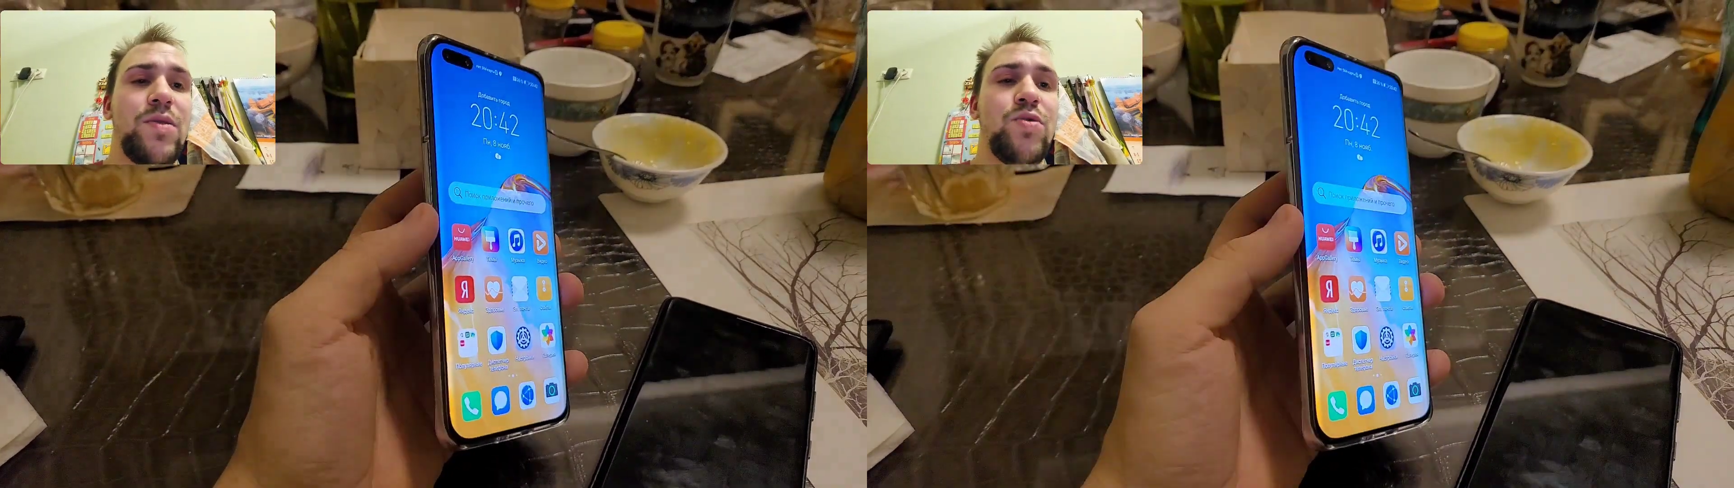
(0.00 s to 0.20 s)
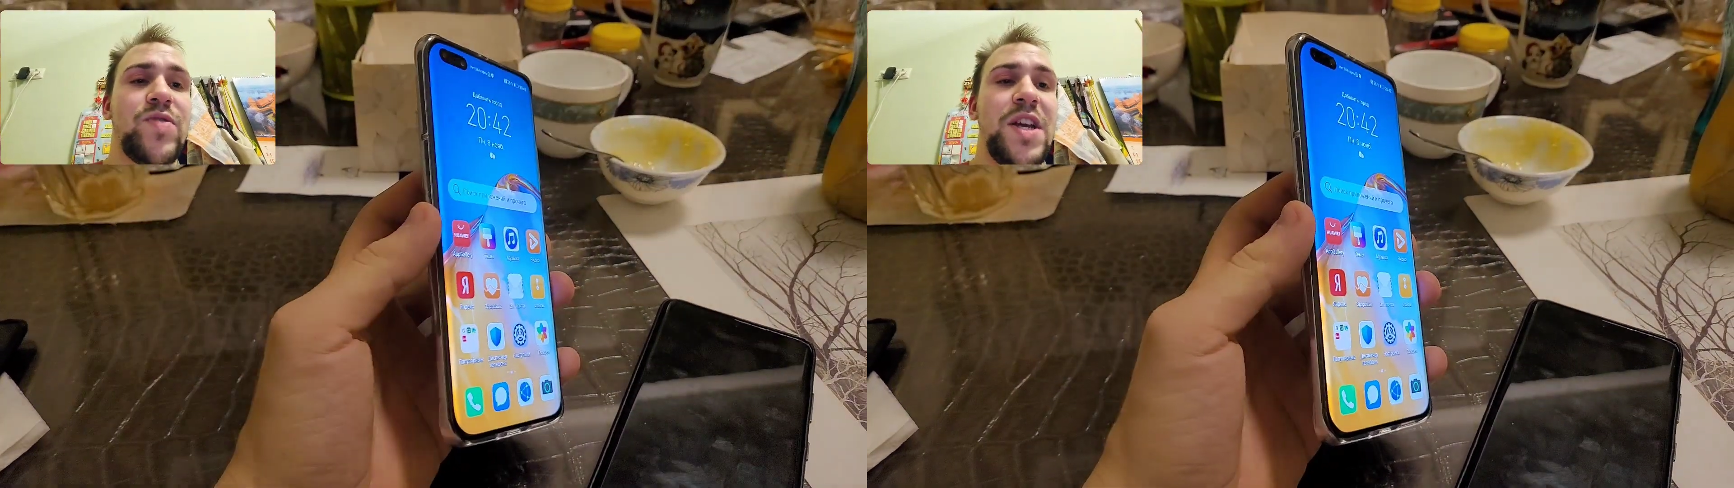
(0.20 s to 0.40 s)

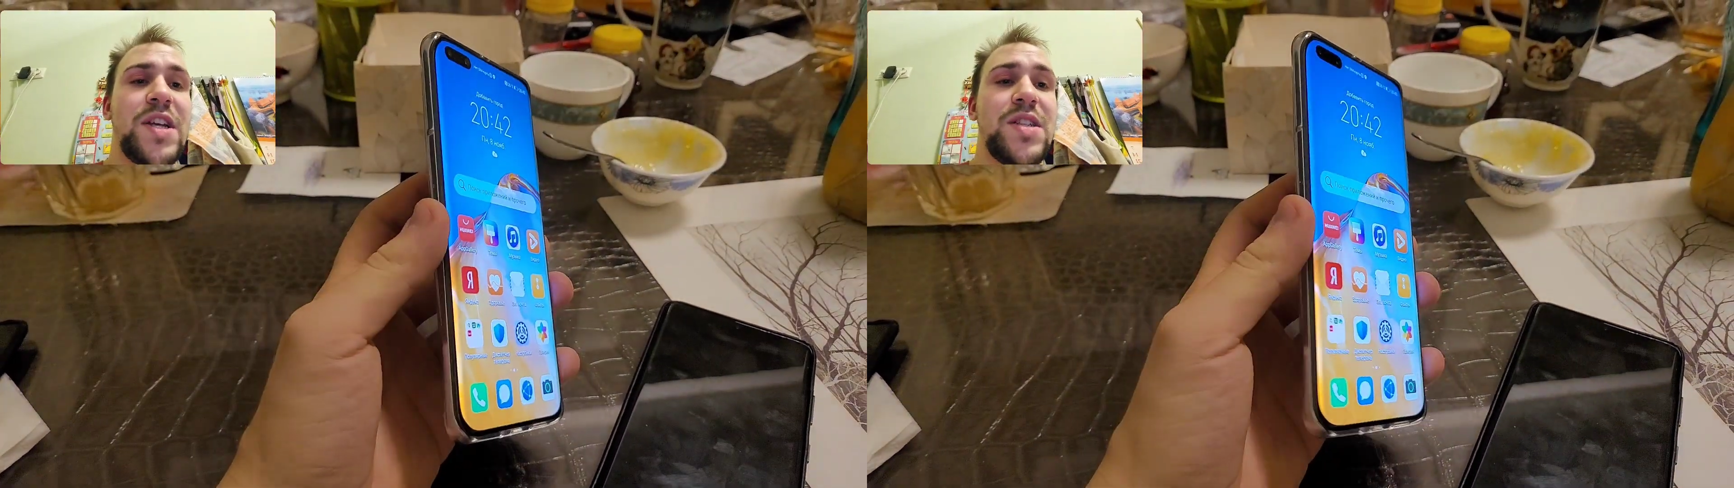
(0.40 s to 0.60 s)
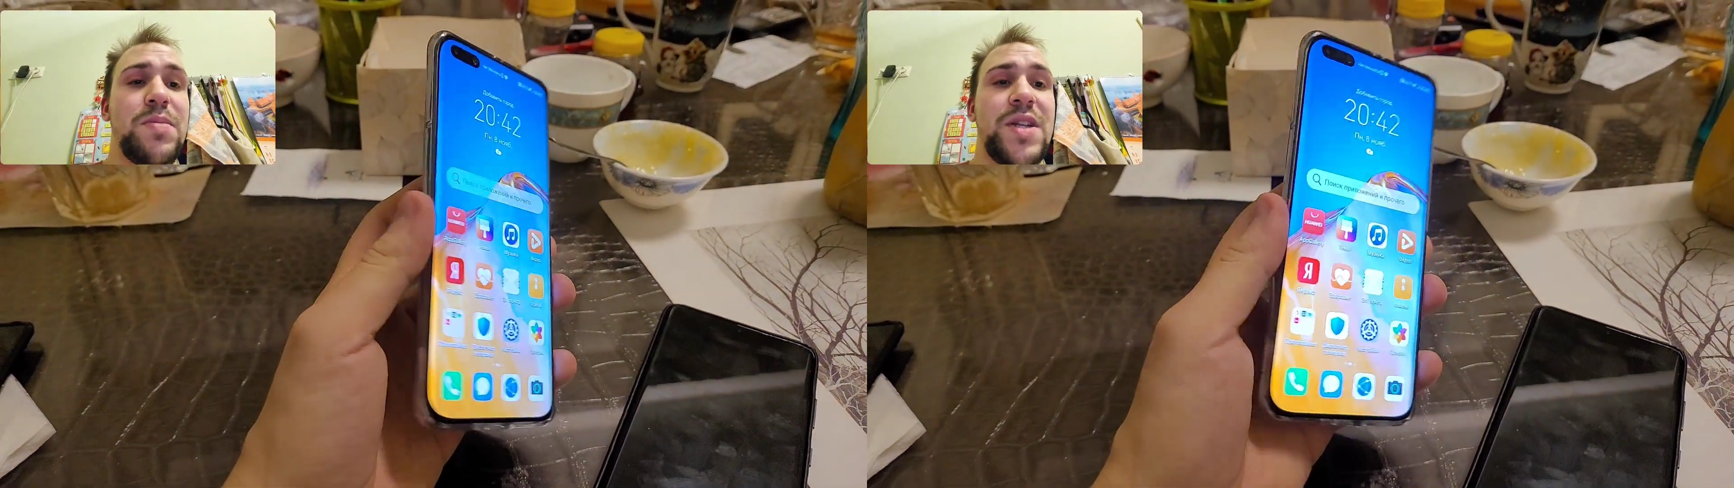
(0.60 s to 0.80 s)
тут
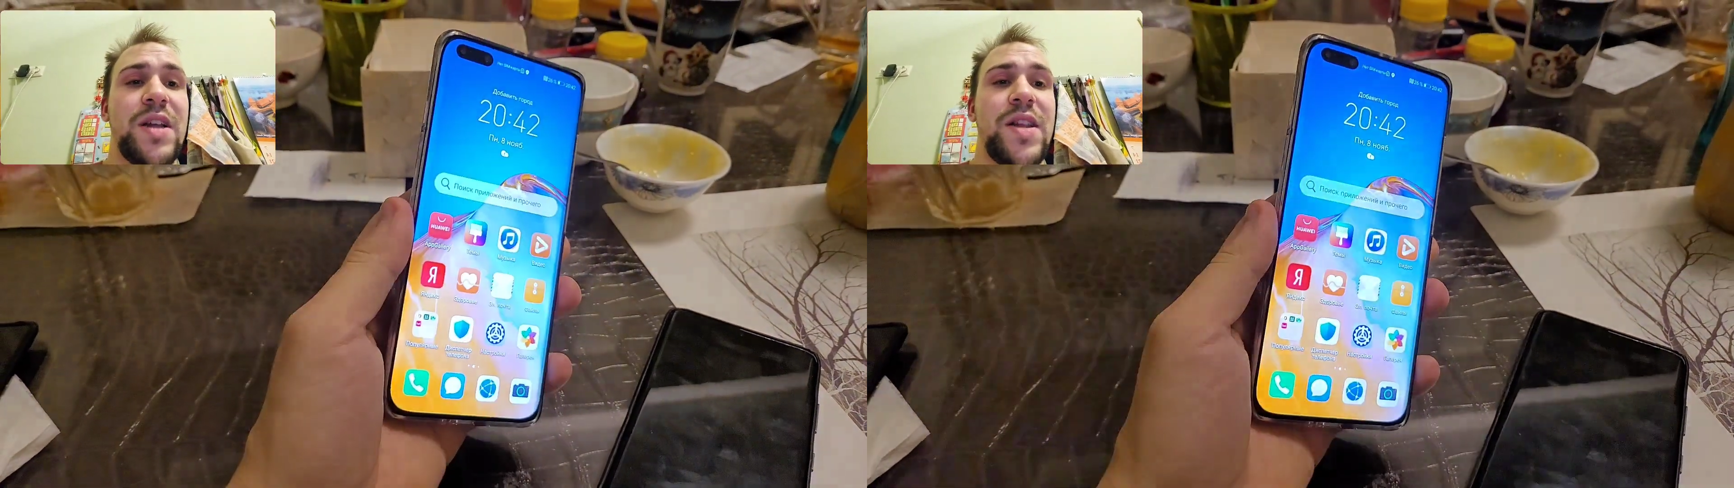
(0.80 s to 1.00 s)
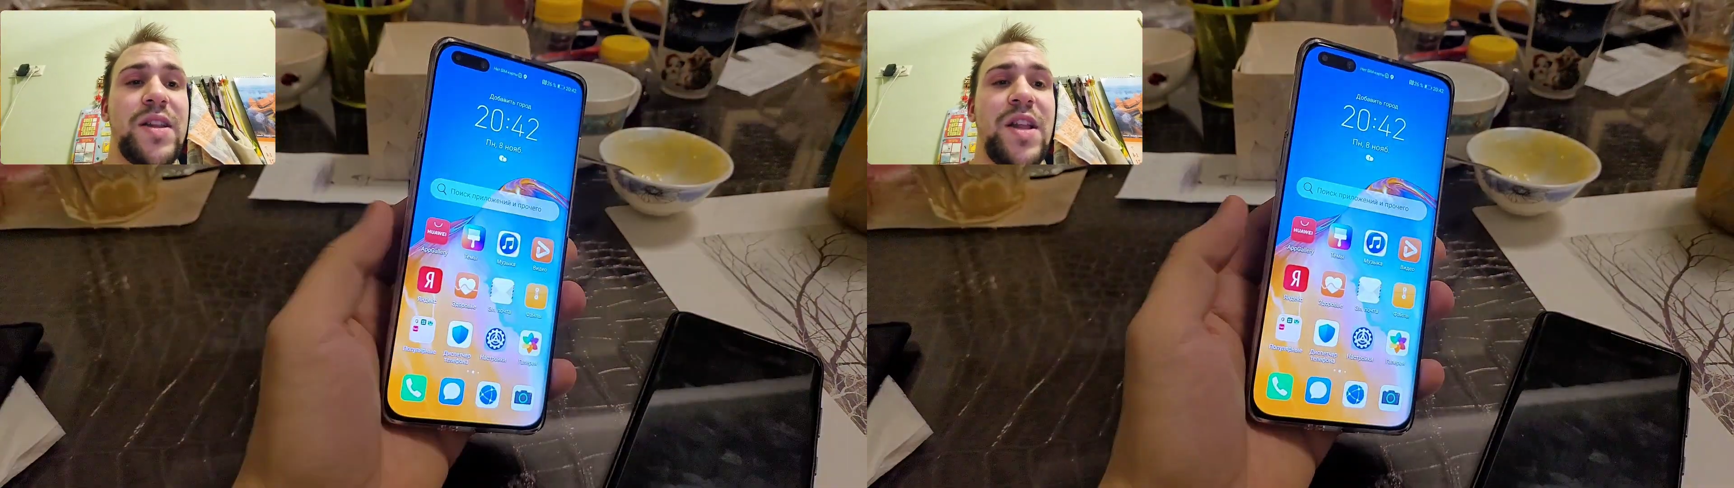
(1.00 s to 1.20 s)
есть
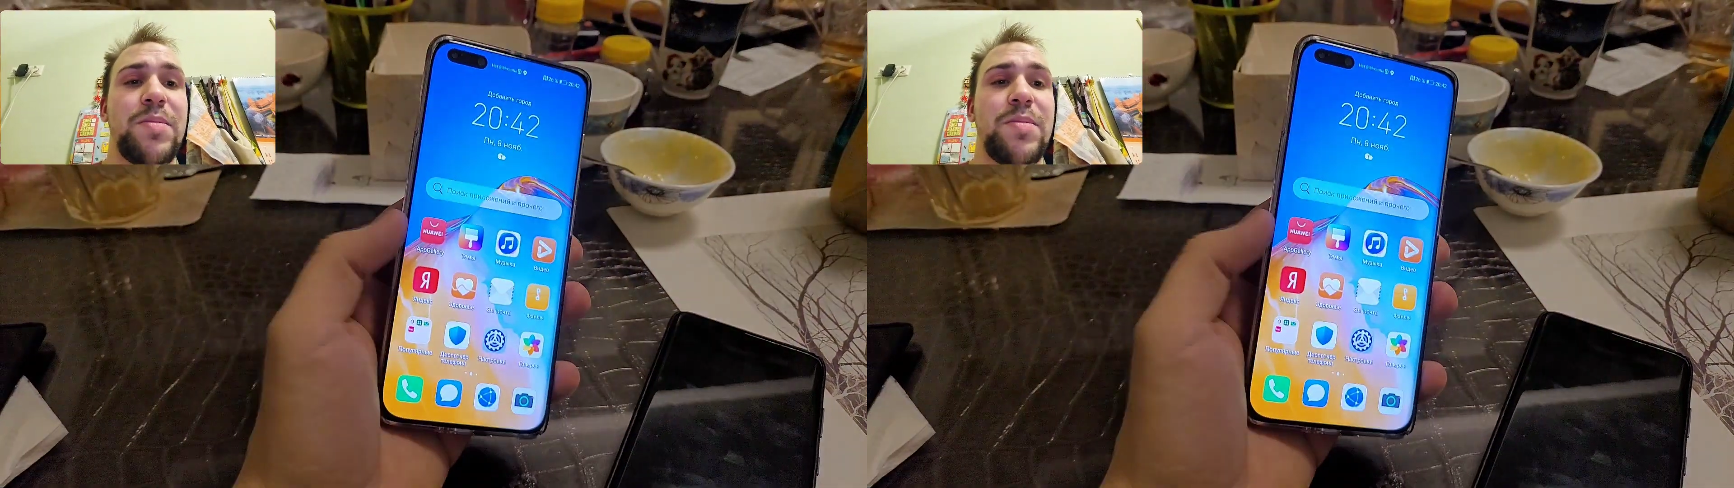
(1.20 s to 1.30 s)
бесконтактная